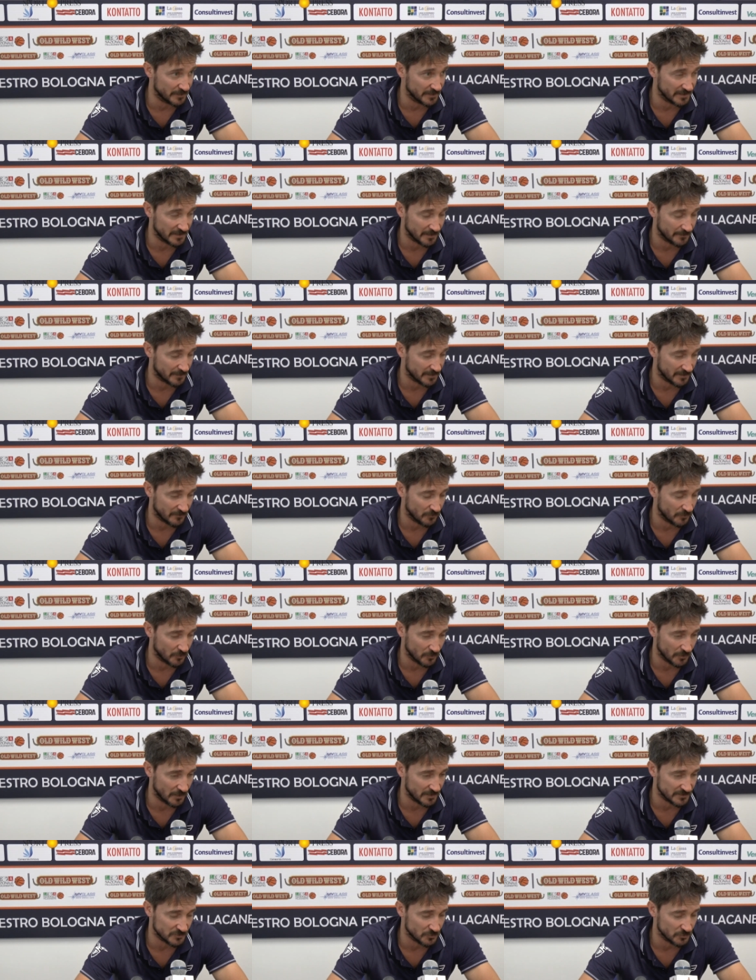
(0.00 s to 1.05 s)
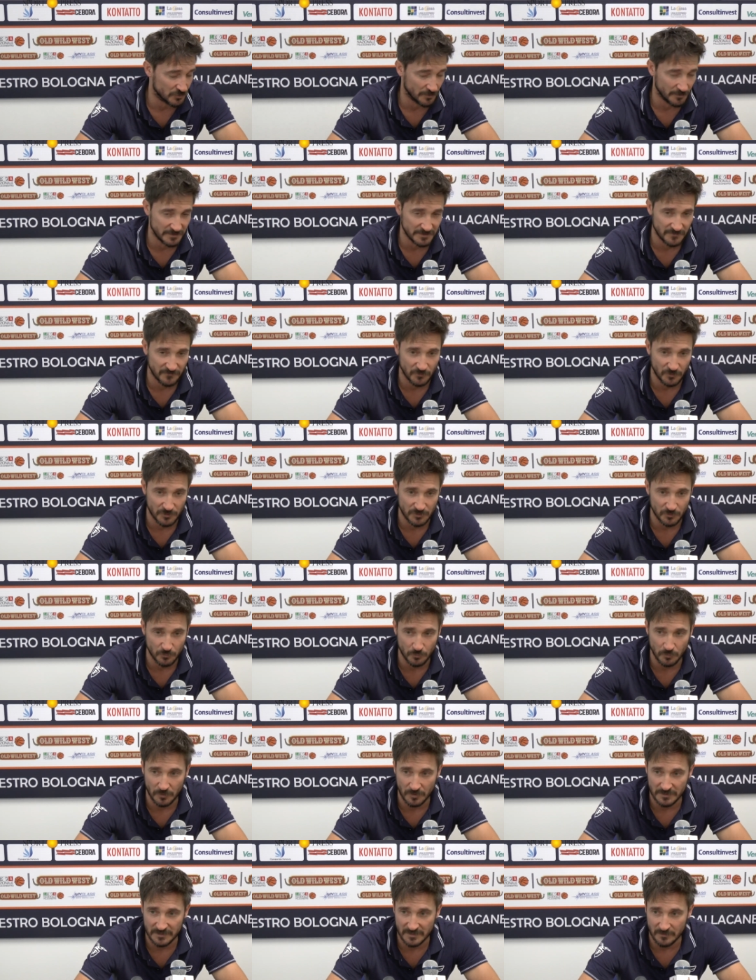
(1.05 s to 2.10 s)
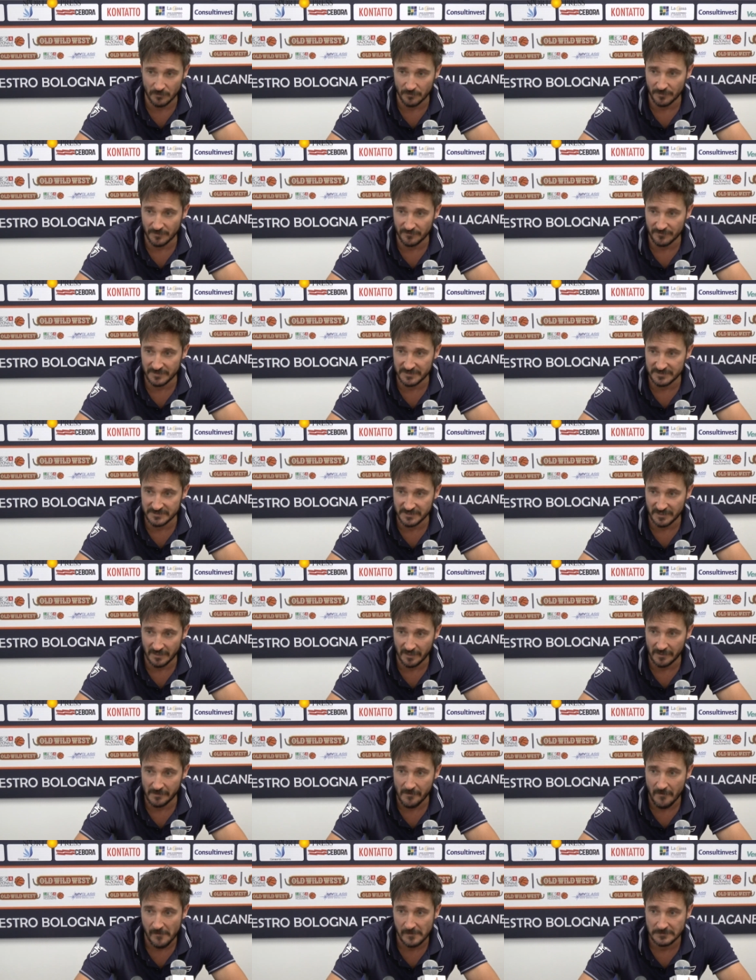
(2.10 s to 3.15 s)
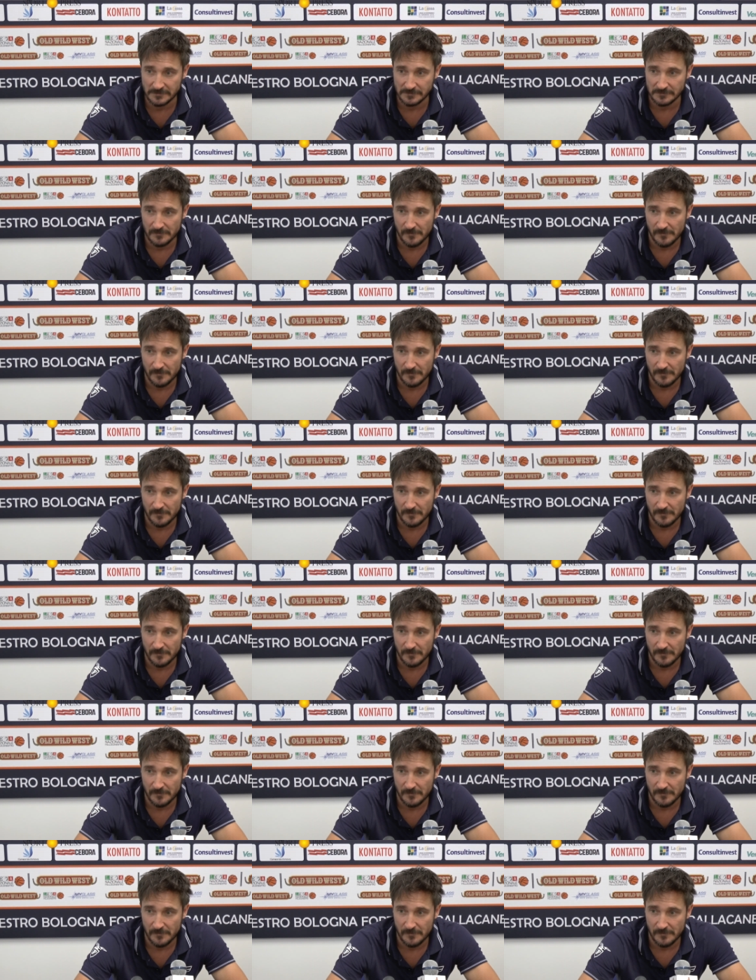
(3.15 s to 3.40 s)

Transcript: domenica perché quello è assolutamente fuori dubbio che andremo per vincerla.